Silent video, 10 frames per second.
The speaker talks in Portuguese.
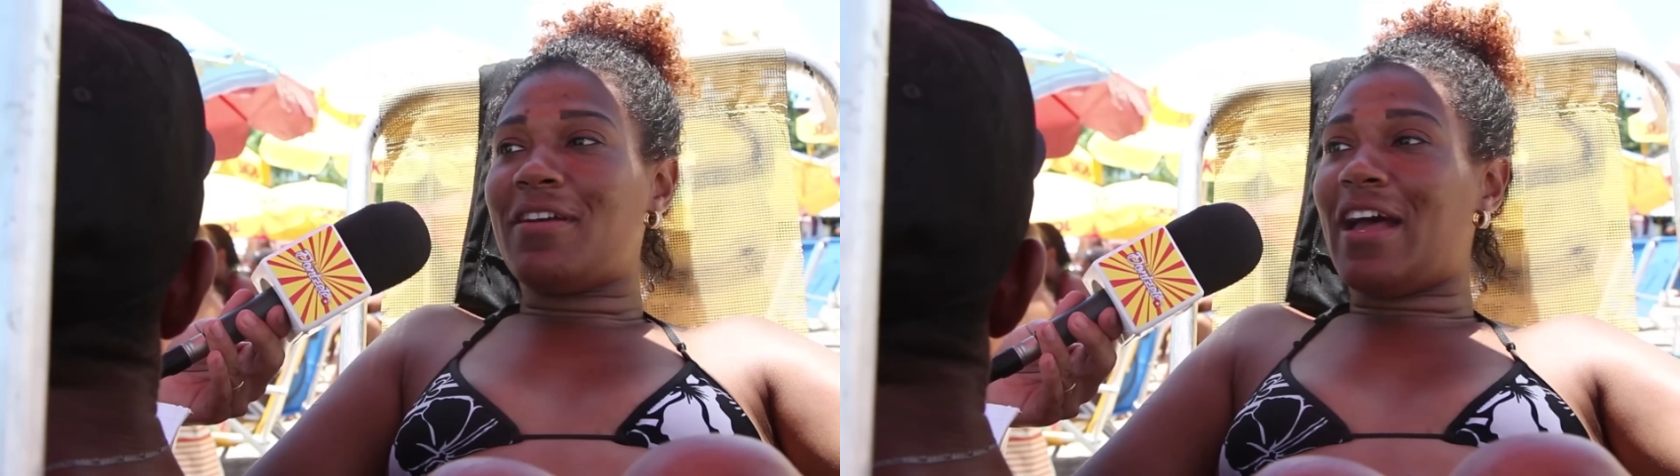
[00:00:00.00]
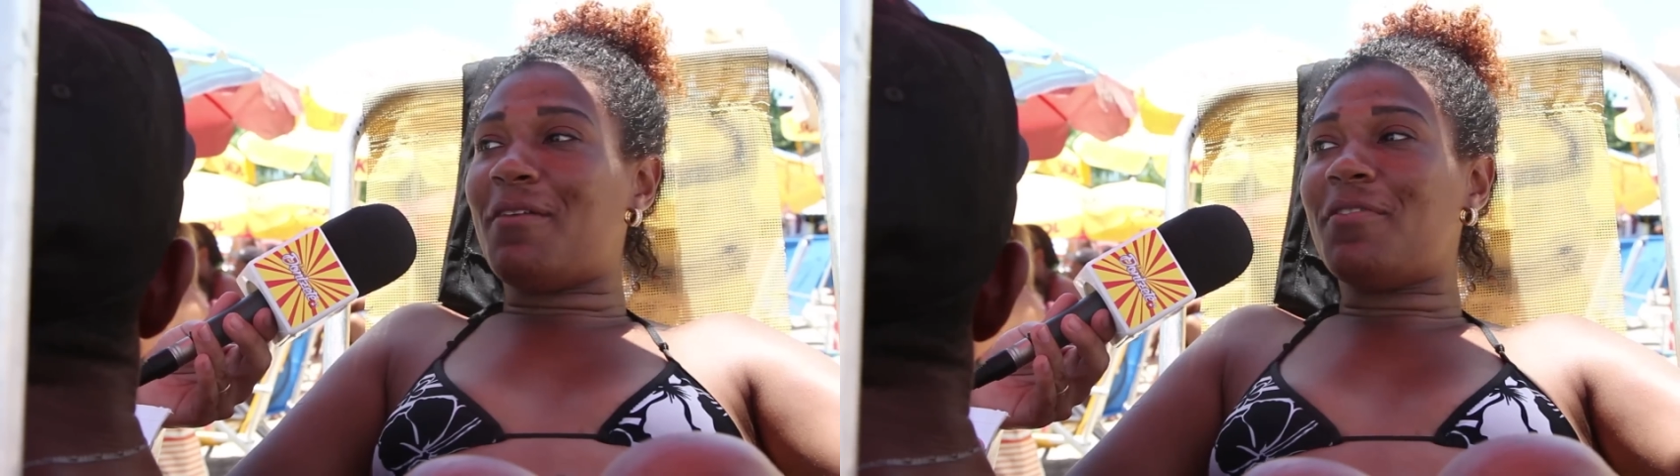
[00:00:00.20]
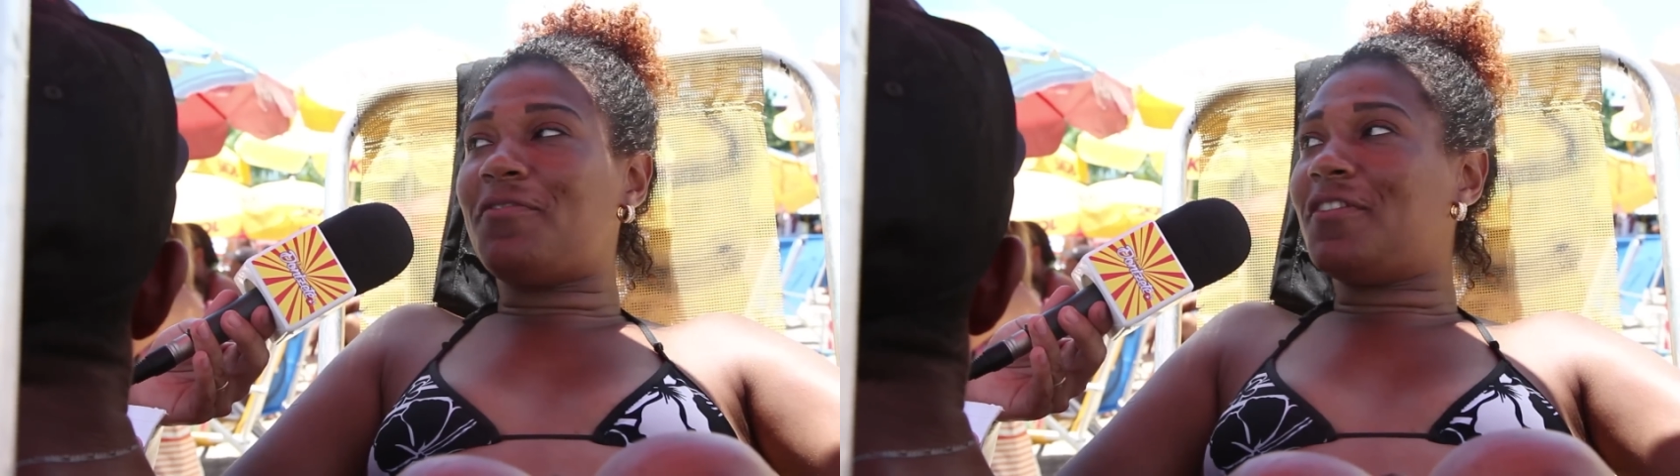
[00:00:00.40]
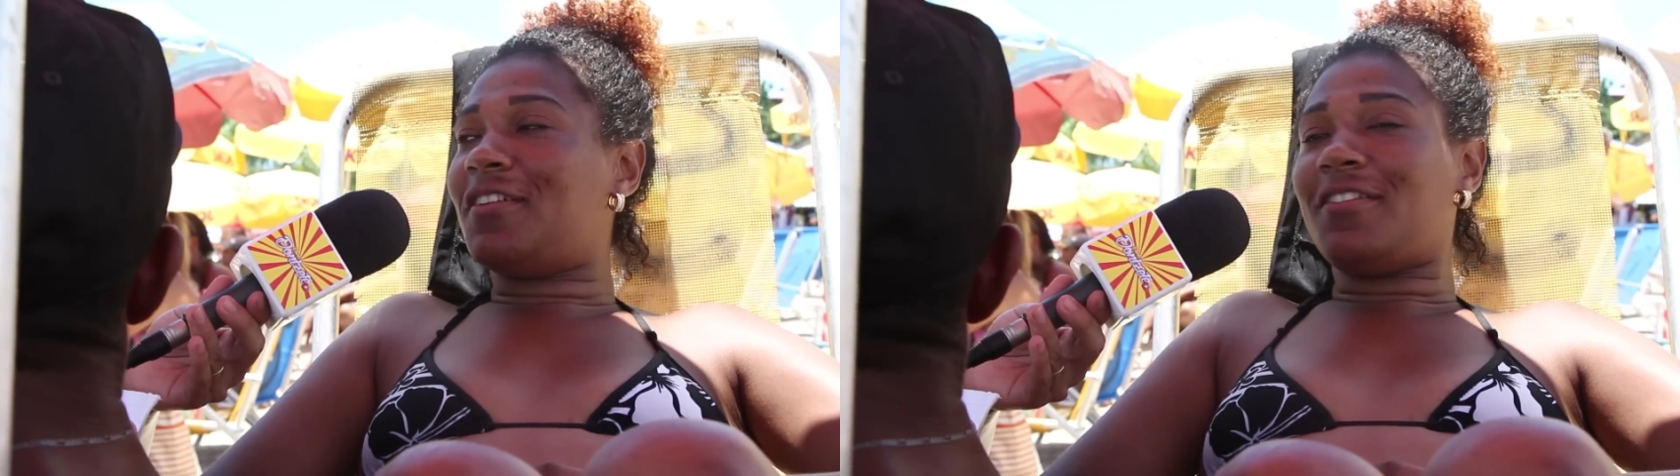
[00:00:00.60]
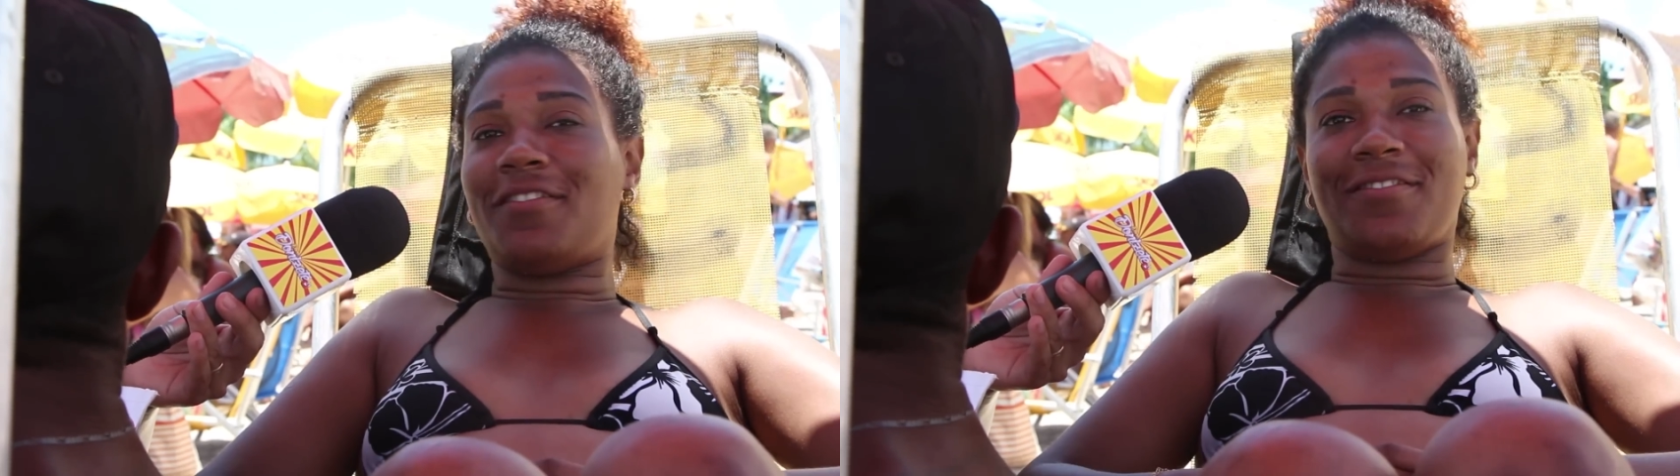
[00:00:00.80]
Ah, meu
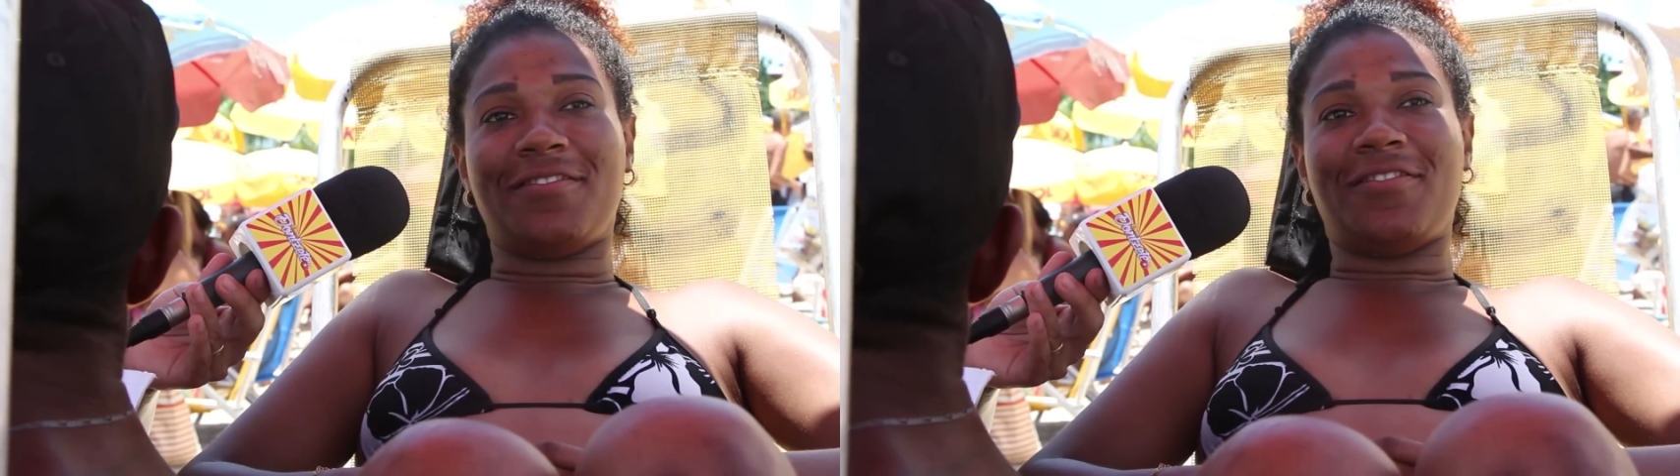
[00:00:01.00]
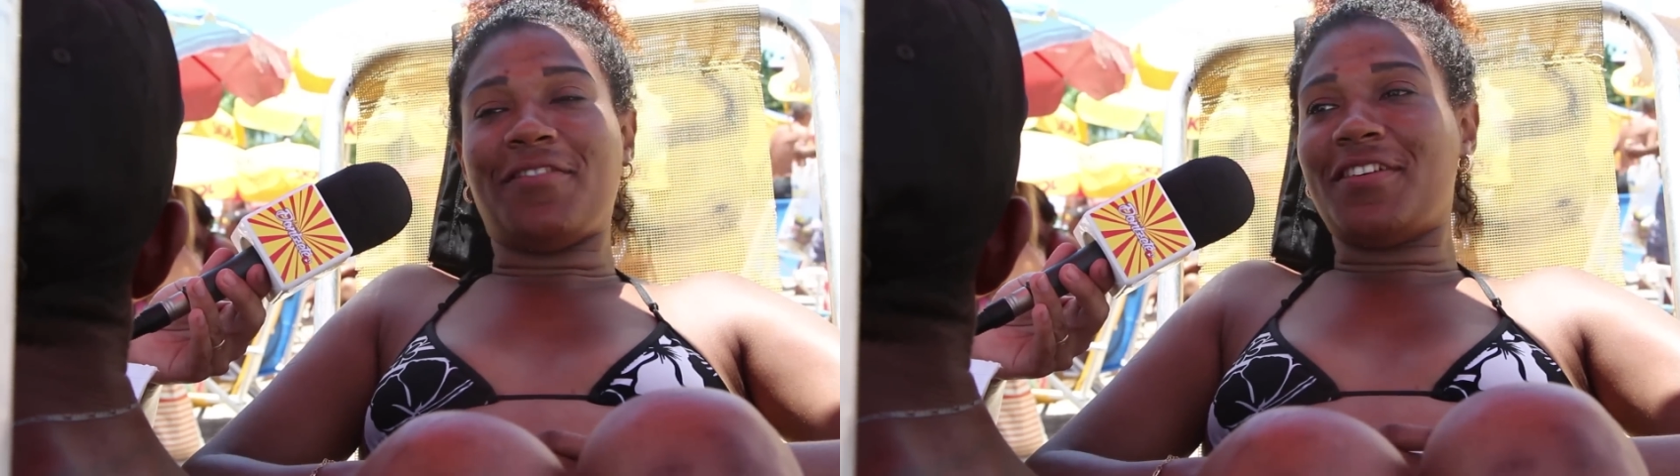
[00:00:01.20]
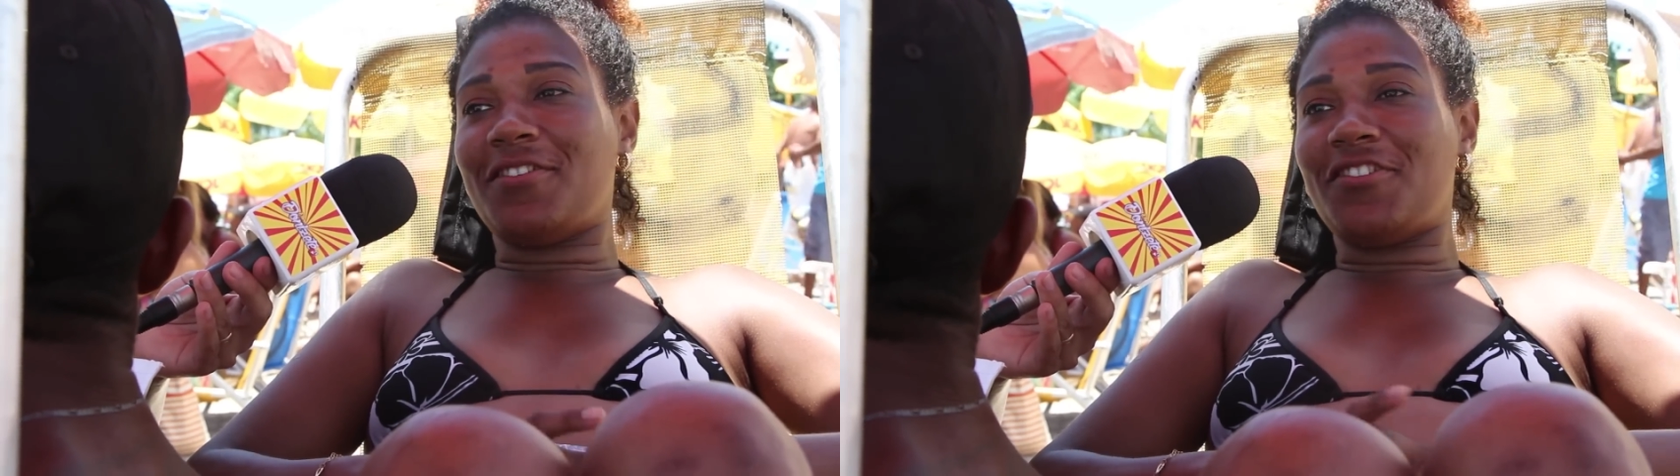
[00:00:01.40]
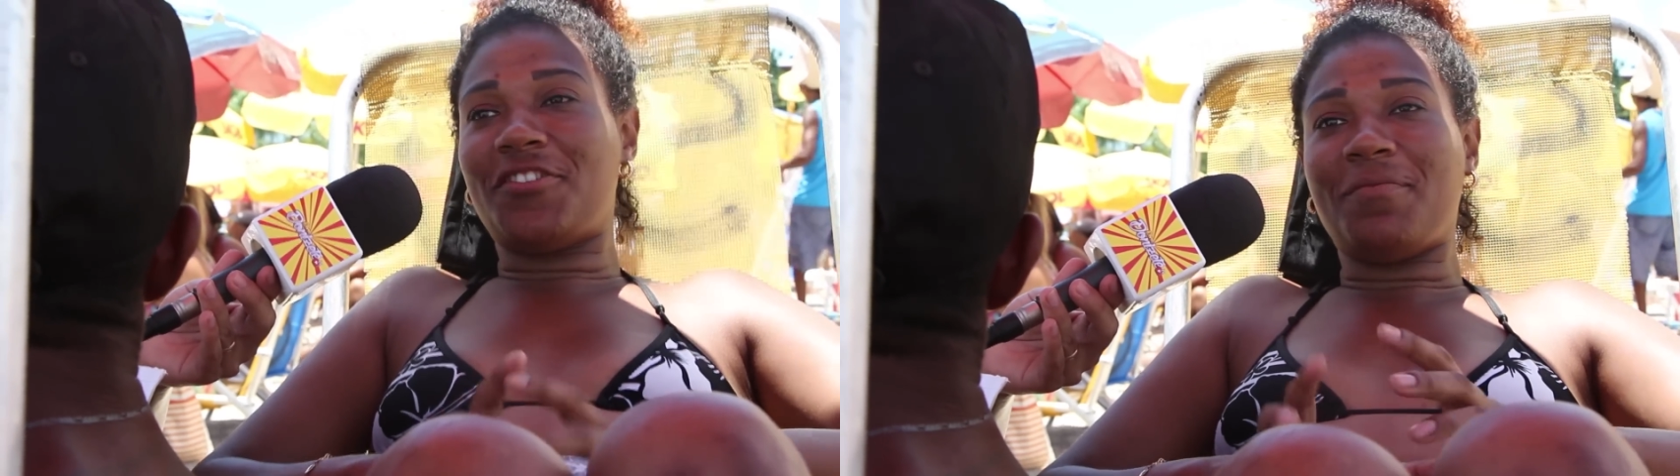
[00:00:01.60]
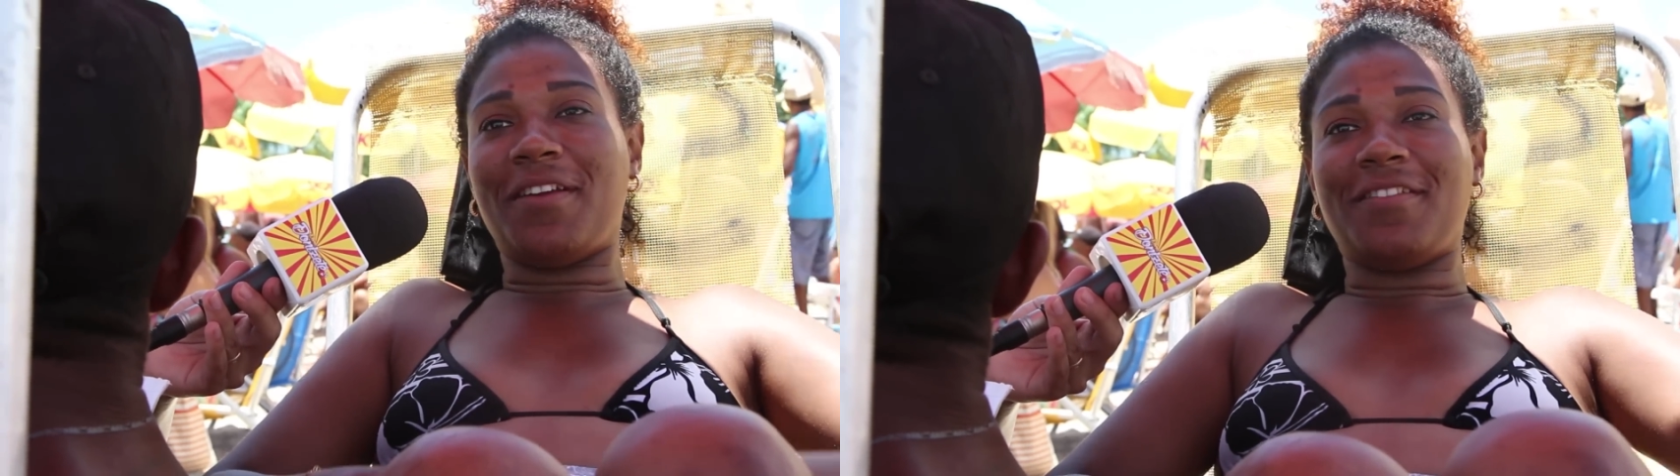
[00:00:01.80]
filho, vai fazer um
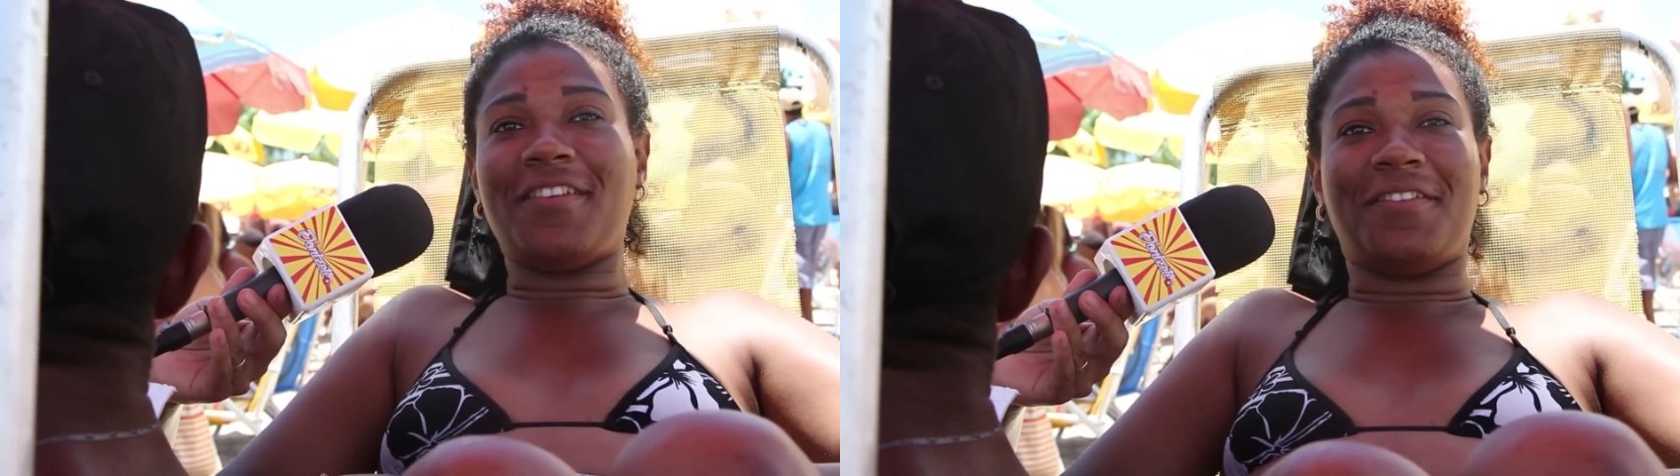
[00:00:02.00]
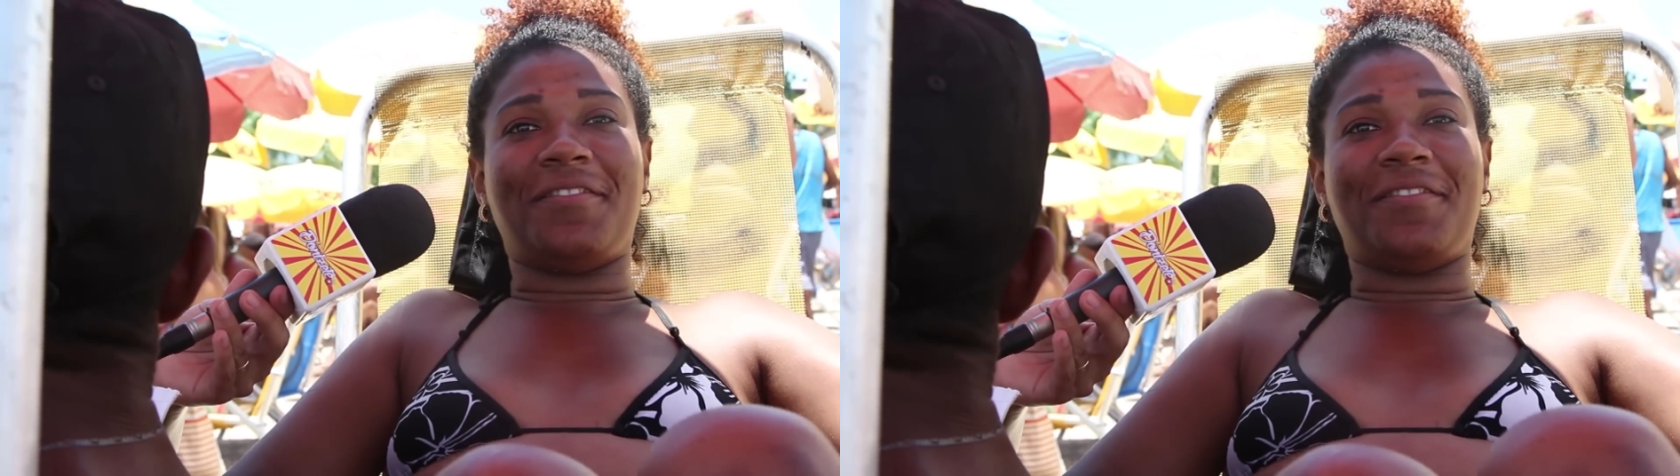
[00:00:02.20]
enchimento,